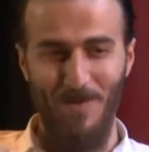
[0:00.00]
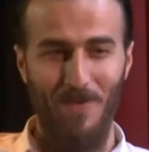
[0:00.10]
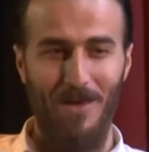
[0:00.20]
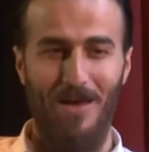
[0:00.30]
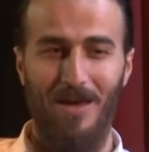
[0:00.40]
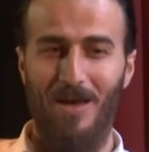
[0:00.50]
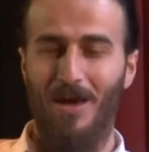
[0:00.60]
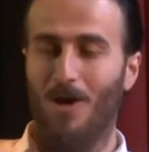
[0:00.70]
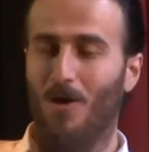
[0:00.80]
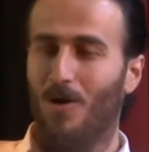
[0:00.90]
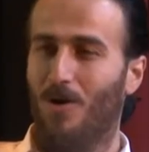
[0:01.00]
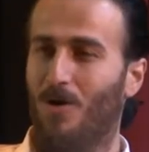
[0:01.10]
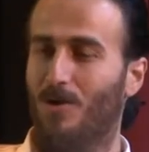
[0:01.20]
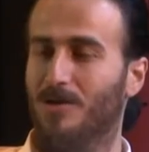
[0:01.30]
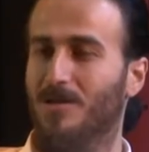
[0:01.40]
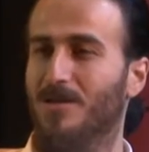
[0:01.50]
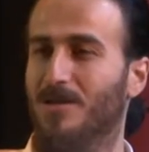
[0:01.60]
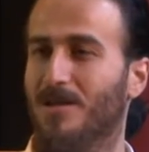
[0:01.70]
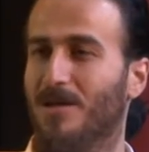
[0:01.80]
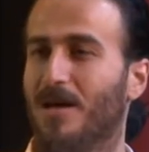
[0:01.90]
Hı Hoca dedi
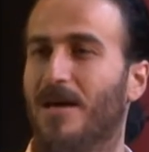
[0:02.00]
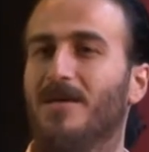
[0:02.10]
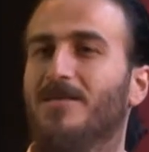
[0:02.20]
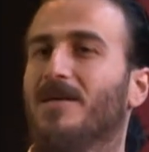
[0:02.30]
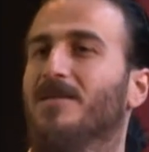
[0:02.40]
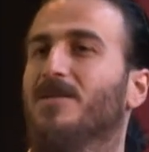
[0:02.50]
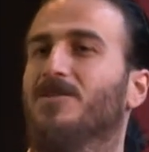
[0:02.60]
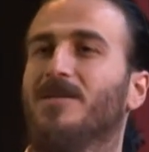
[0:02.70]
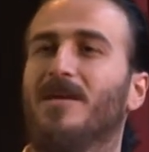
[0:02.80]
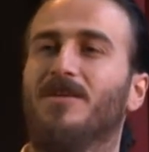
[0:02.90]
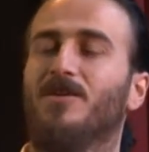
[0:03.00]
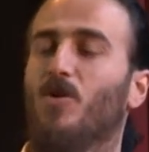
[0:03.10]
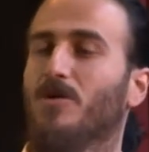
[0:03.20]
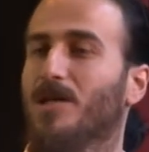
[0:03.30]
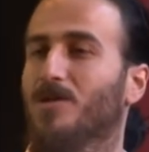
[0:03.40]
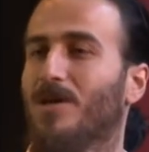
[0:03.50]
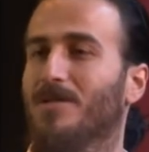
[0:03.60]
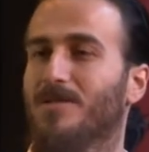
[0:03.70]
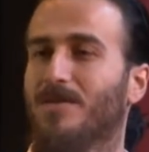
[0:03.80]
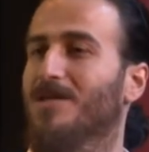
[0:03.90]
ki evet arkadaşlar yarınki konservatuar
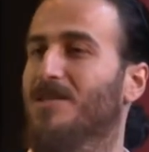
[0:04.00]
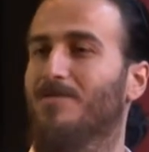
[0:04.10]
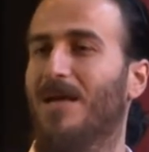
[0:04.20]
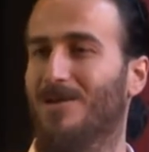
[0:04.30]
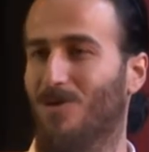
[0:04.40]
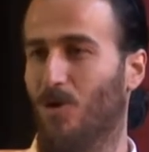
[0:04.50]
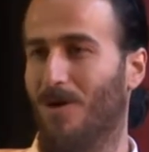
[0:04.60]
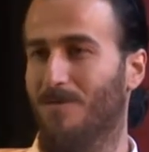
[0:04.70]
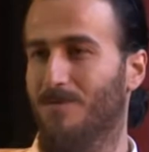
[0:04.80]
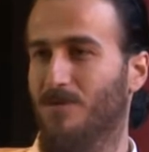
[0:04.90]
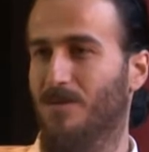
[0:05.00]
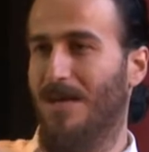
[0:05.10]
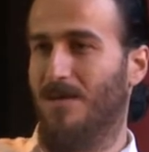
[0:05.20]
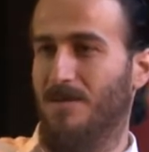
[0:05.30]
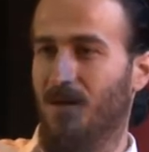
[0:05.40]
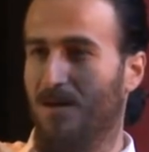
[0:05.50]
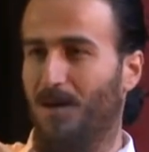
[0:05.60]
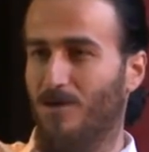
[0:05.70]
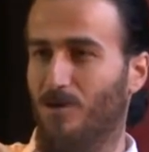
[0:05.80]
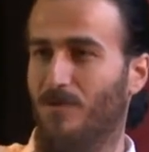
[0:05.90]
sınavına kimler giriyor? İşte herkes el
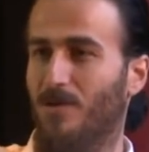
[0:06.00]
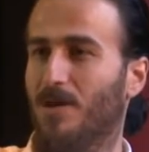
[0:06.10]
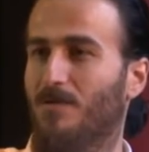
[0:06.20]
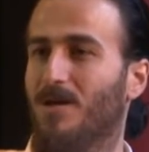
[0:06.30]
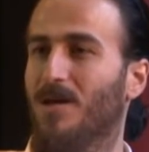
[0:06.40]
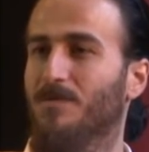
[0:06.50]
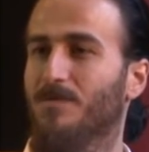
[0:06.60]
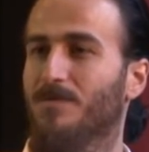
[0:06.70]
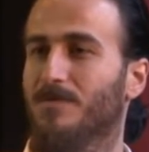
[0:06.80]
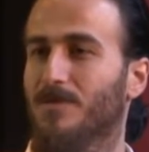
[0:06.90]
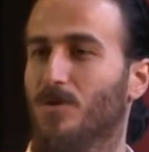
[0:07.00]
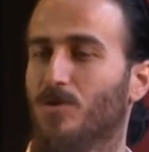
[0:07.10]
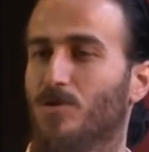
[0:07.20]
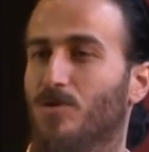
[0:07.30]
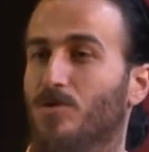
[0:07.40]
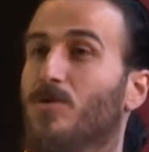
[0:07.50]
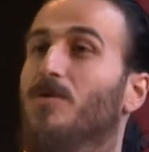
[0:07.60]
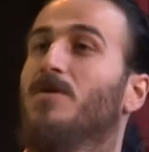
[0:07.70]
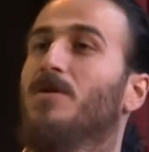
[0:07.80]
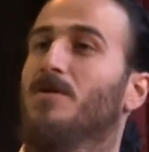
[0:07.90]
kaldırıyor falan filan. Durdu durdu.
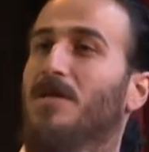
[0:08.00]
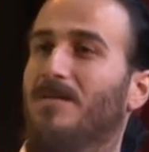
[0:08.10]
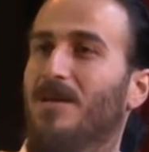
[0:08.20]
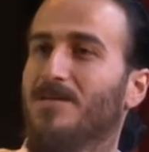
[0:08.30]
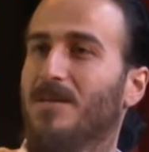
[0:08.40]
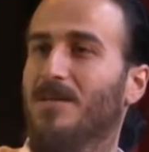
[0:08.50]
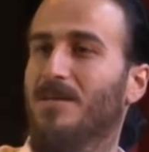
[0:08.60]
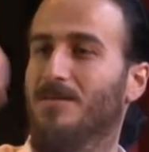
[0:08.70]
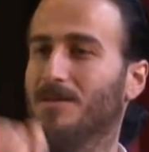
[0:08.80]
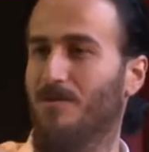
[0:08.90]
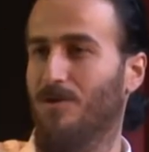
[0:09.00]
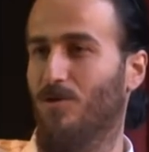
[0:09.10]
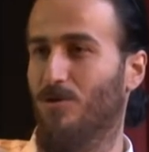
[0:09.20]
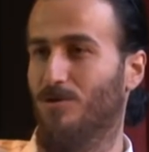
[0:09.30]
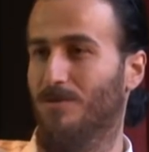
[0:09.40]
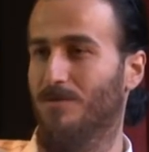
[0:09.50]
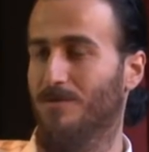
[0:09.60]
Devran sen de yarın sınava giriyorsun.